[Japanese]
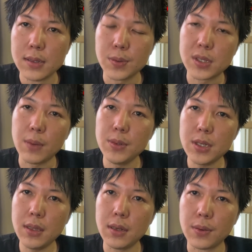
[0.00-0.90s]
その
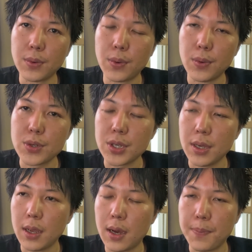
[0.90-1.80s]
サブチャンネルの更
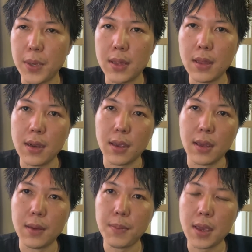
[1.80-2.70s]
新がぴったり、